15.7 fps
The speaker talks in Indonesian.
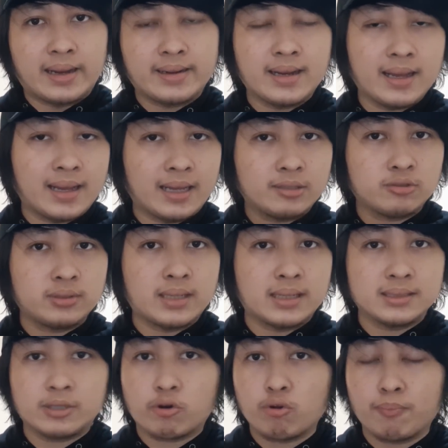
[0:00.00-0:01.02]
karena kasus
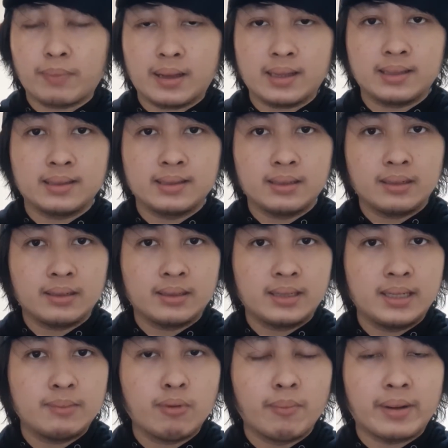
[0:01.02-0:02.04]
yang serupa
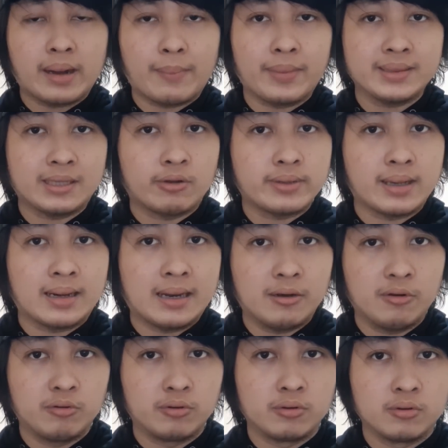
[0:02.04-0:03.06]
di beberapa tahun yang
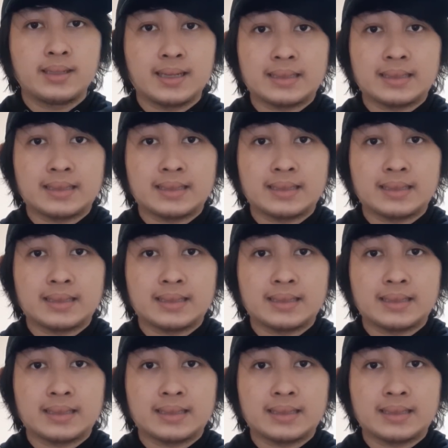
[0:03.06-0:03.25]
lalu.